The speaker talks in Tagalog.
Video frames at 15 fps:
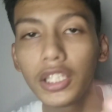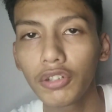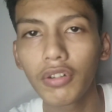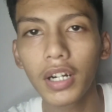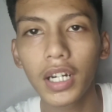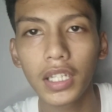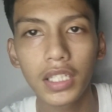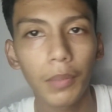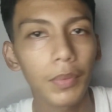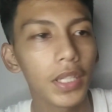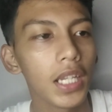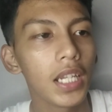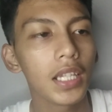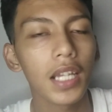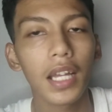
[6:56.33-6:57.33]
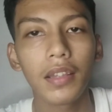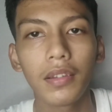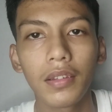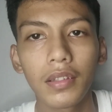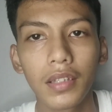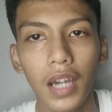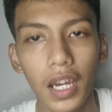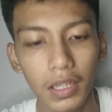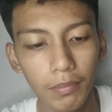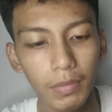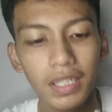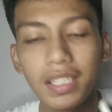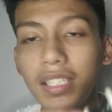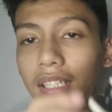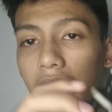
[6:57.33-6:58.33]
Hindi ko agad siya pinalitan kahit
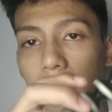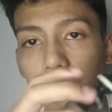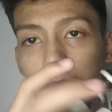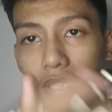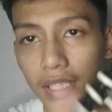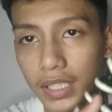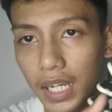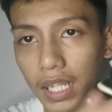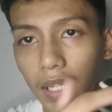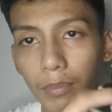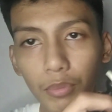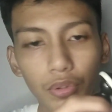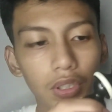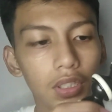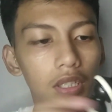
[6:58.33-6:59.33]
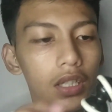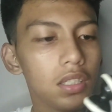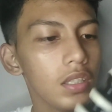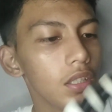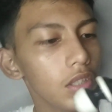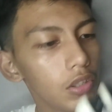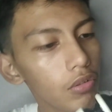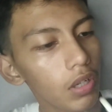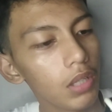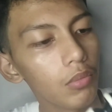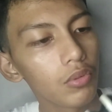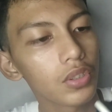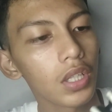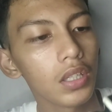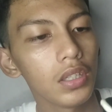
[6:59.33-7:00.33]
may sira, may sira na puso sa Hindi ko
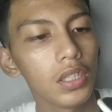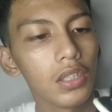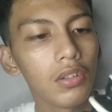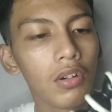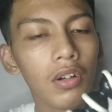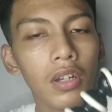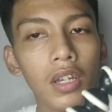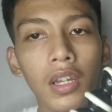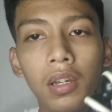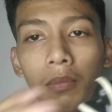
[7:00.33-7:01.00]
alam kung saan dito.